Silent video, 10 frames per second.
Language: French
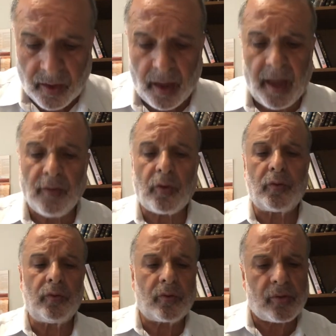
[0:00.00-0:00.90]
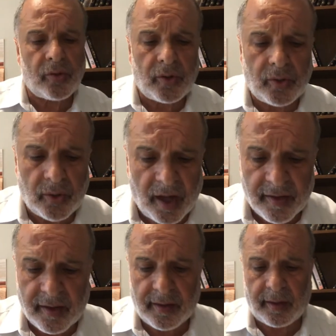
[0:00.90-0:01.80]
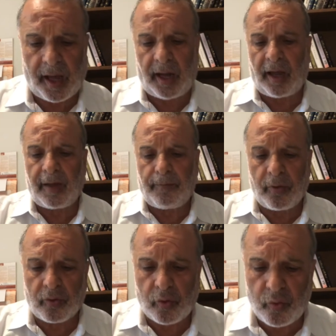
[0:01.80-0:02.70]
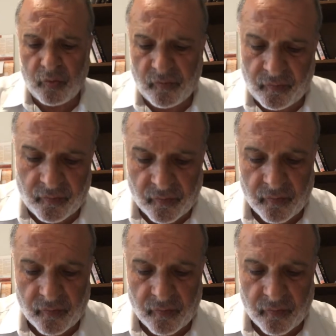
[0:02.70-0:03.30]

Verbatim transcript: Introduction à, cette, à la réponse que nous,